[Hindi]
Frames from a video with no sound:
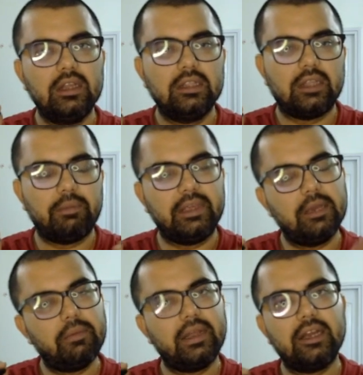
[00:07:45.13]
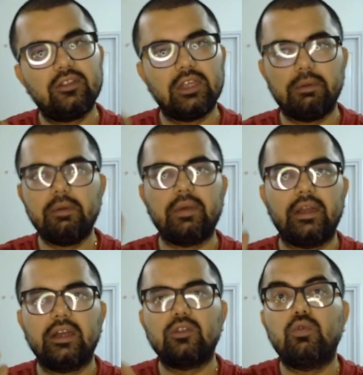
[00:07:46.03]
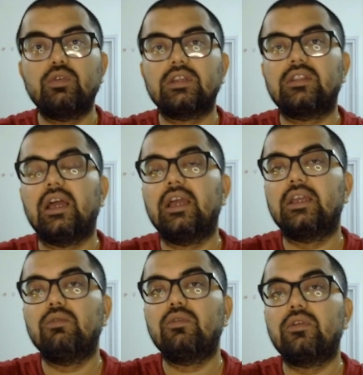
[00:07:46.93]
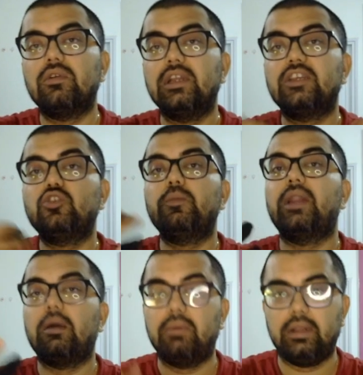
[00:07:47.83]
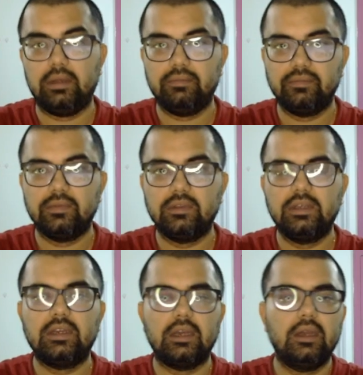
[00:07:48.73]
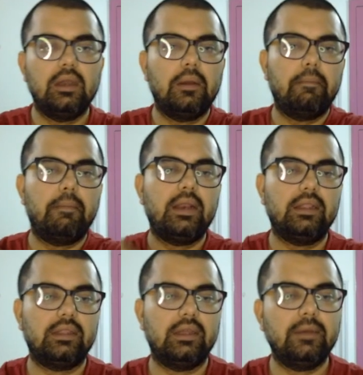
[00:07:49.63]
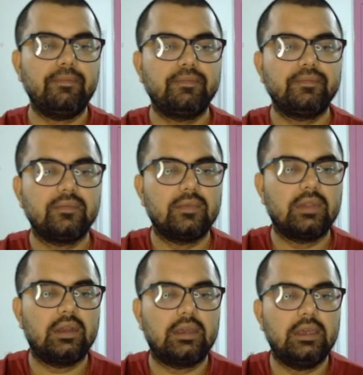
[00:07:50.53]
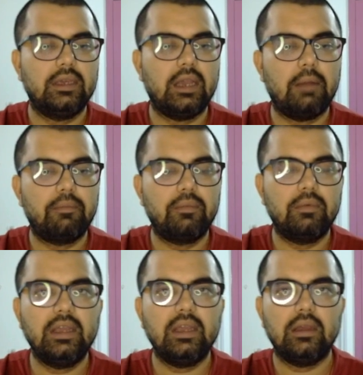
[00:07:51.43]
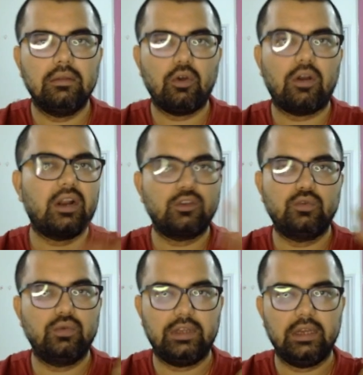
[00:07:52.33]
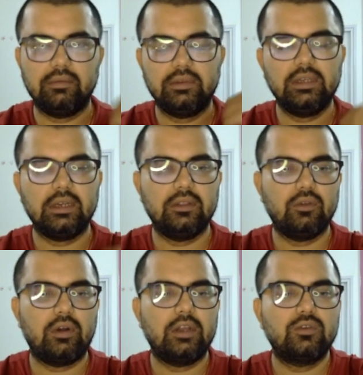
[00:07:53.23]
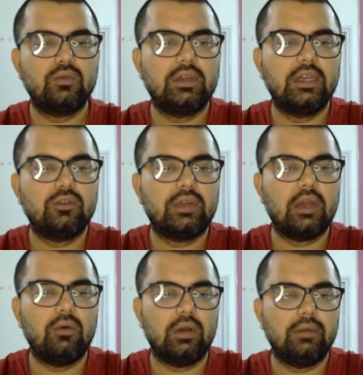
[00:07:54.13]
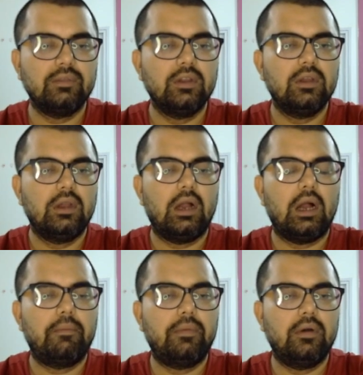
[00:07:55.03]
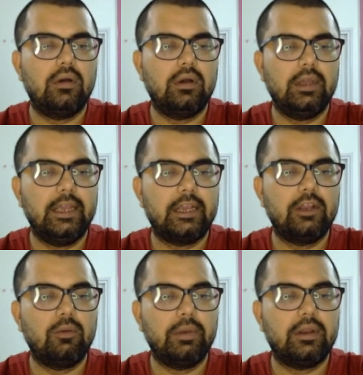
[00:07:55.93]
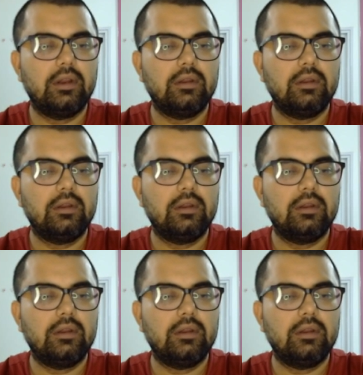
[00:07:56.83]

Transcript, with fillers: अब ये बढ़ेगा तो ये भी बढ़ेगा तो हो सकता है कि वो रेशियो में ना बढ़े ठीक है मान लेते हैं कि आपने दौड़ना शुरू किया ठीक है दौड़ना शुरू किया तो क्या होगा आप एक किलोमीटर